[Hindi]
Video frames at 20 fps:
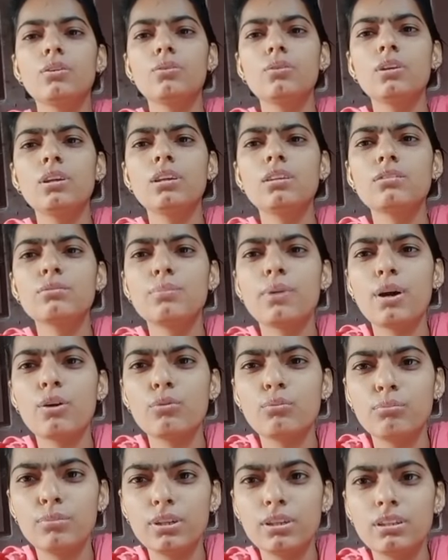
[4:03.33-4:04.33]
क्योंकि इस बार
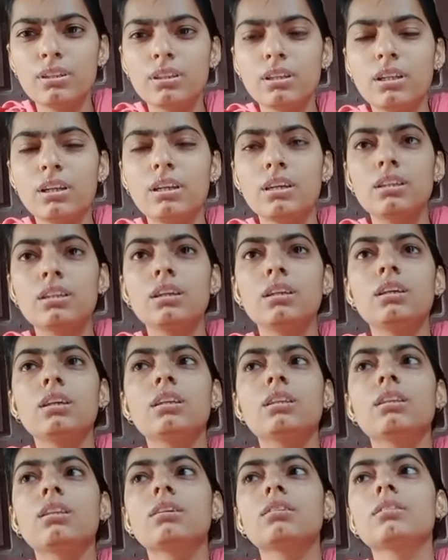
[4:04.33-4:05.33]
उम्मीद इतना नहीं था कि
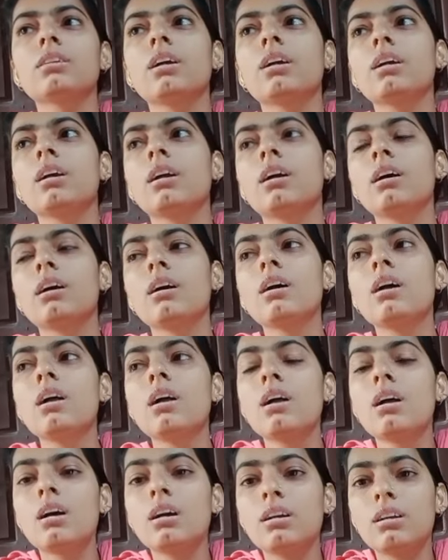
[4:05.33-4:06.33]
इतना जाएगा
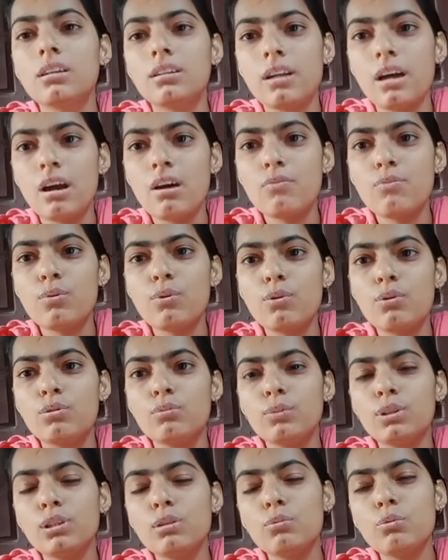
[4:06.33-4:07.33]
कटाप और
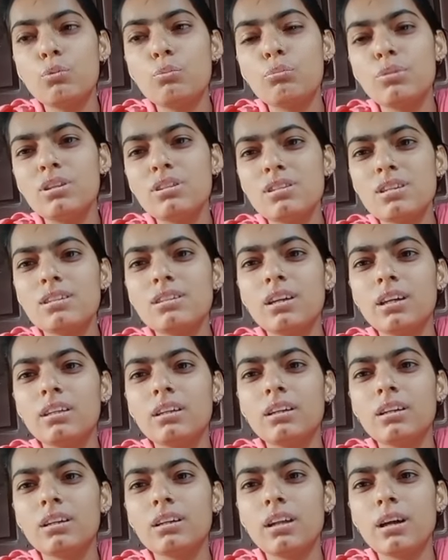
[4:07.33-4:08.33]
मतलब उम्मीद से
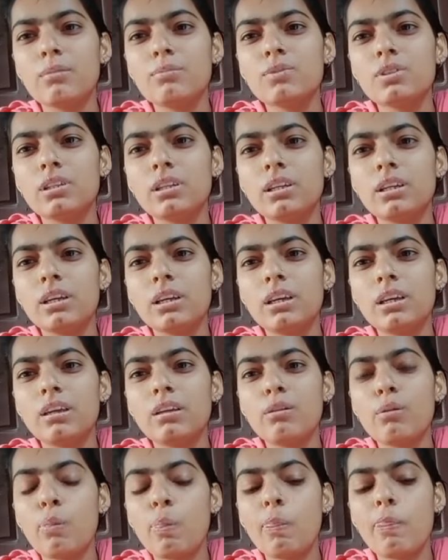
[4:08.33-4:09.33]
ज़्यादा कटाप चली
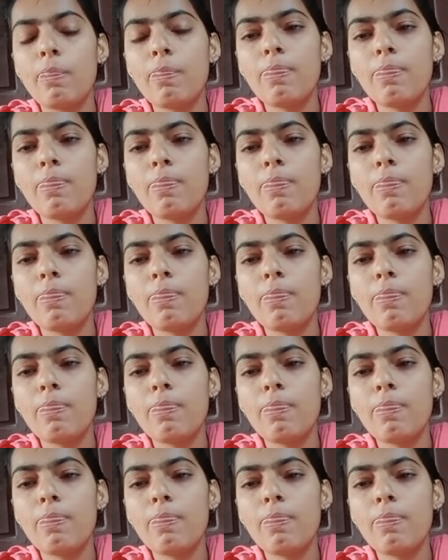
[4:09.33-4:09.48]
गई हूँ